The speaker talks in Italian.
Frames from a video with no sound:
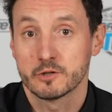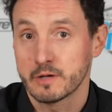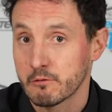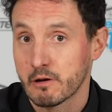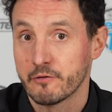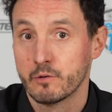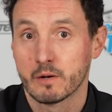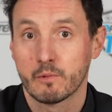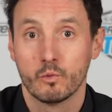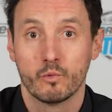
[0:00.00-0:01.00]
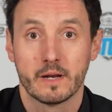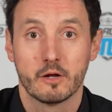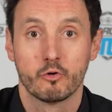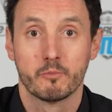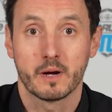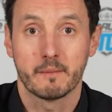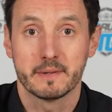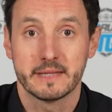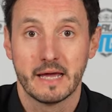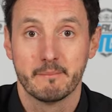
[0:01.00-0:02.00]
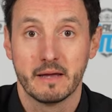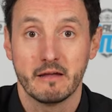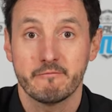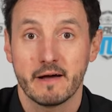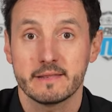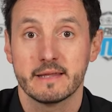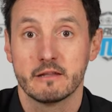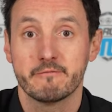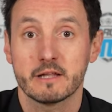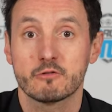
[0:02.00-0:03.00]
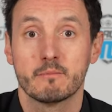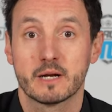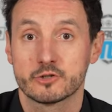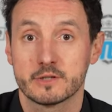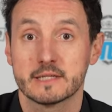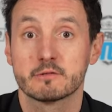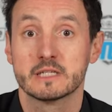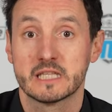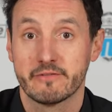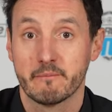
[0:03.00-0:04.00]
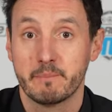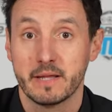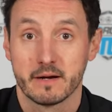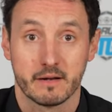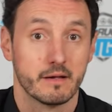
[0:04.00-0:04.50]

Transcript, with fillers: non è una figura qualunque nel gruppo KTM, infatti è di fatto il braccio destro di Stefan Pirer